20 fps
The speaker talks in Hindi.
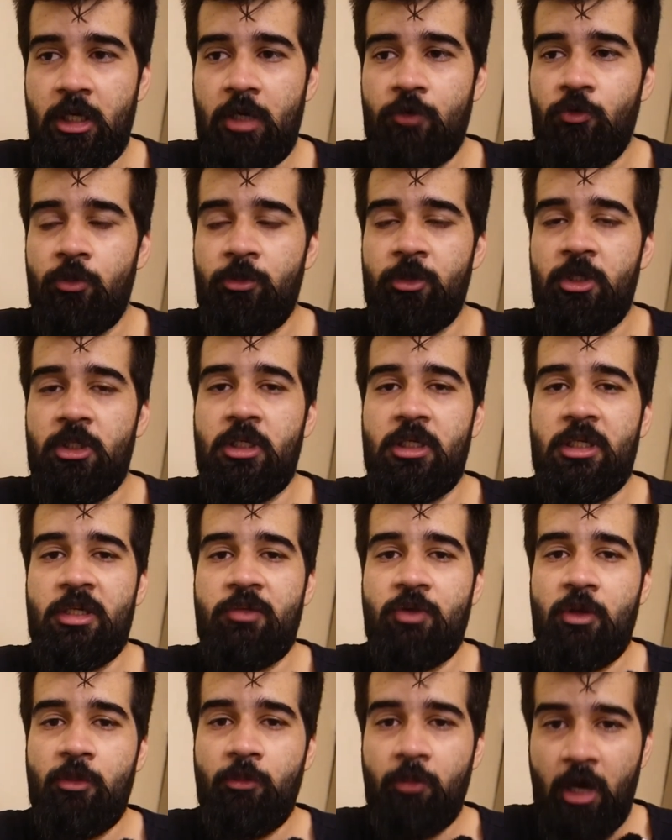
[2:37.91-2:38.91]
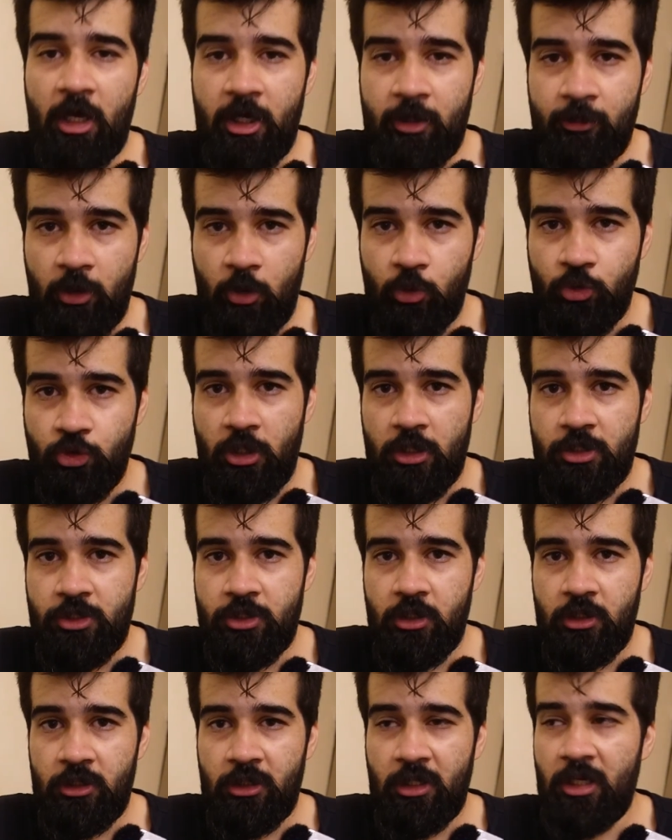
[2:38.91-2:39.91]
ना वो अपनी तकलीफ़ के बारे में कुछ कर
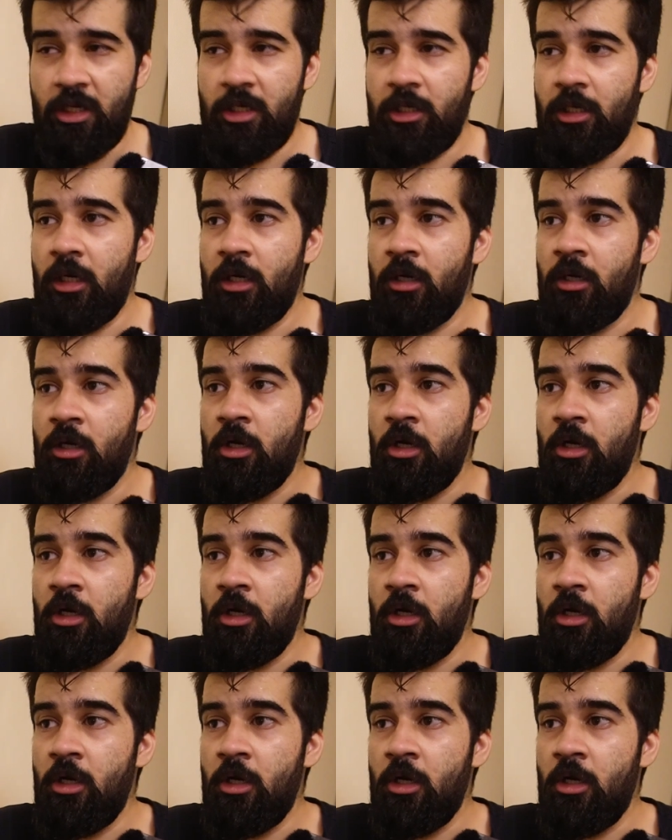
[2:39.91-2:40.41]
सकता है ना